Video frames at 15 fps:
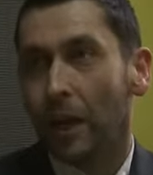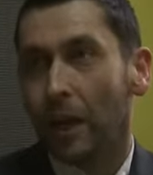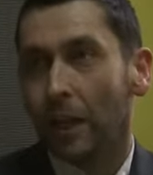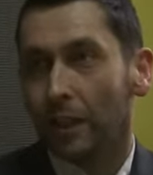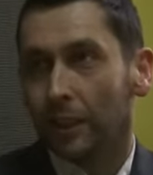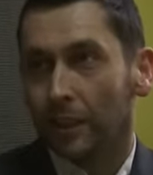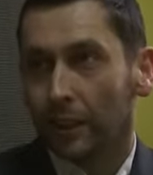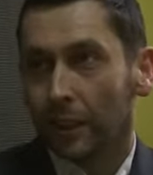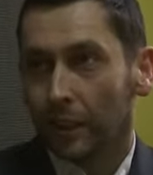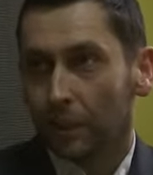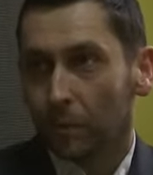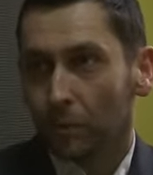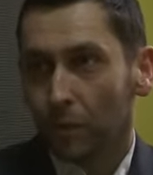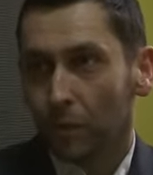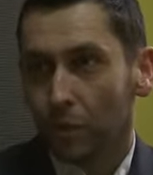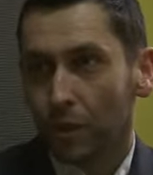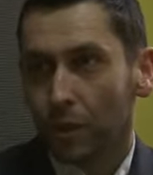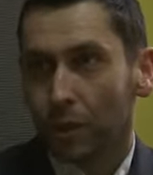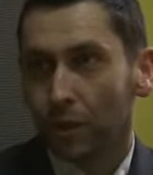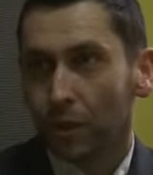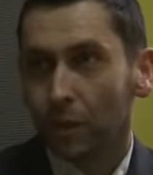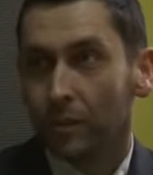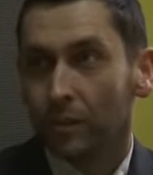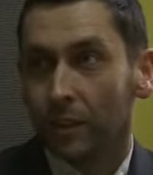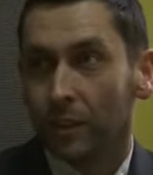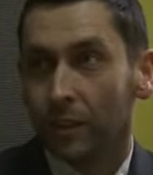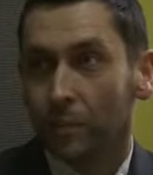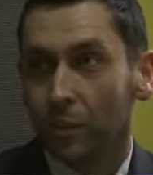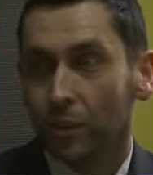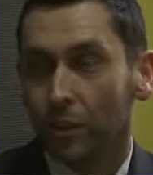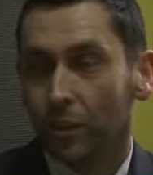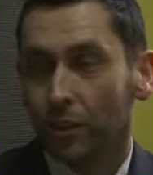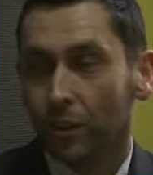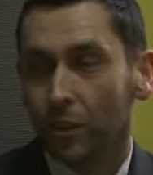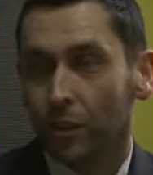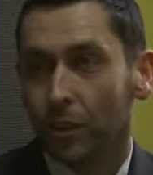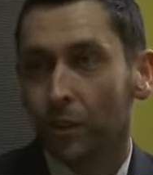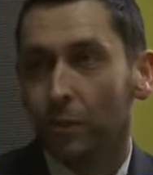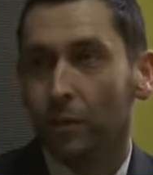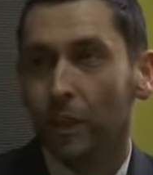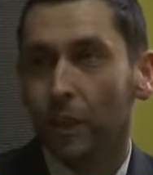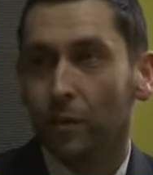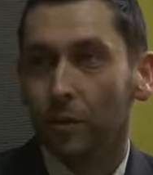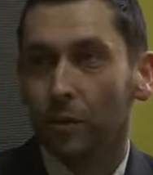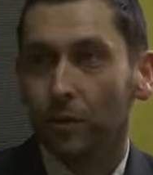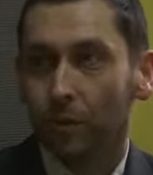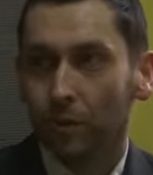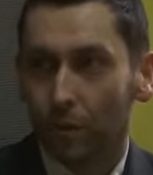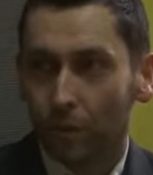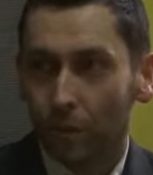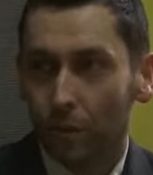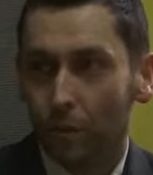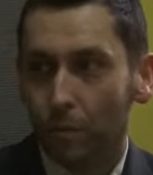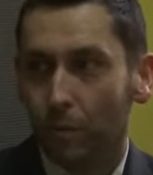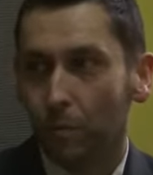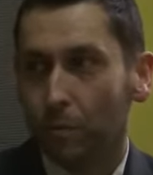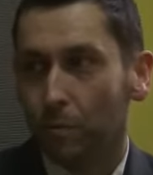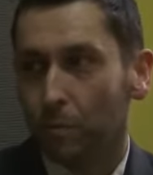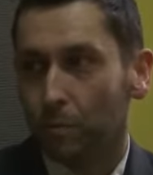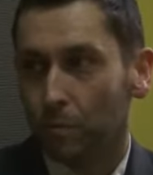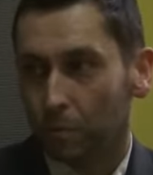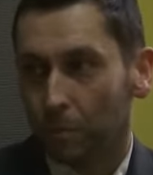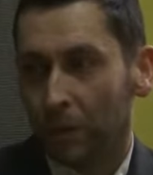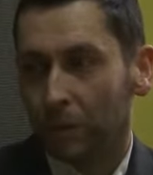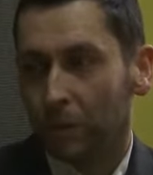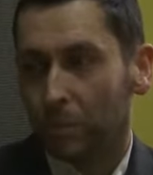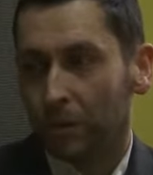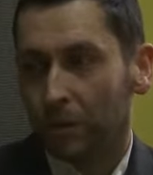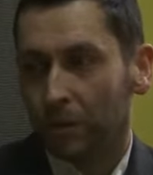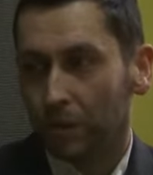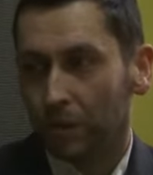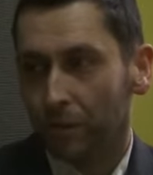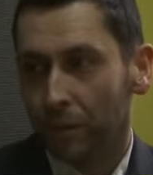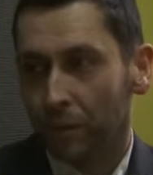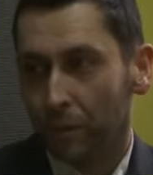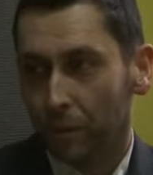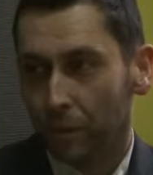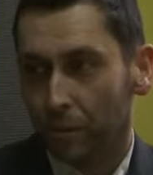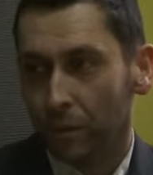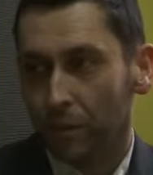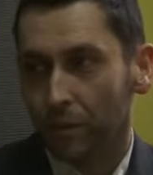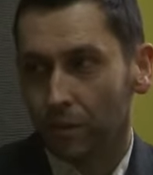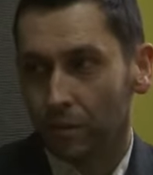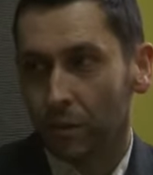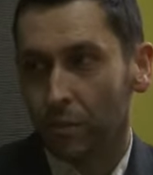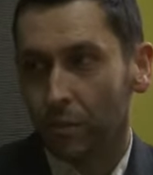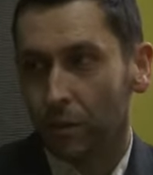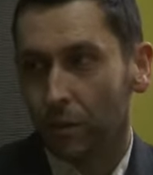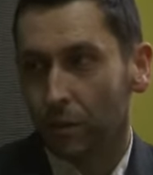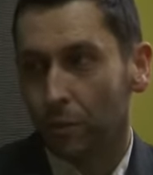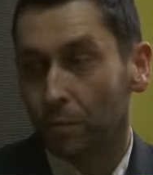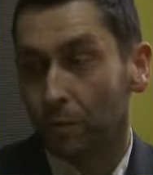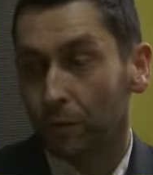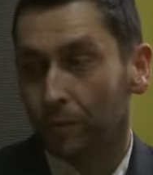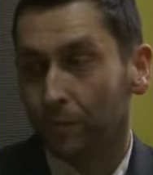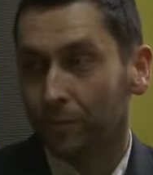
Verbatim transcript: a kiedy latem może tak do końca nam się to nie udało, to padło postanowienie, żeby zrobić to zimą.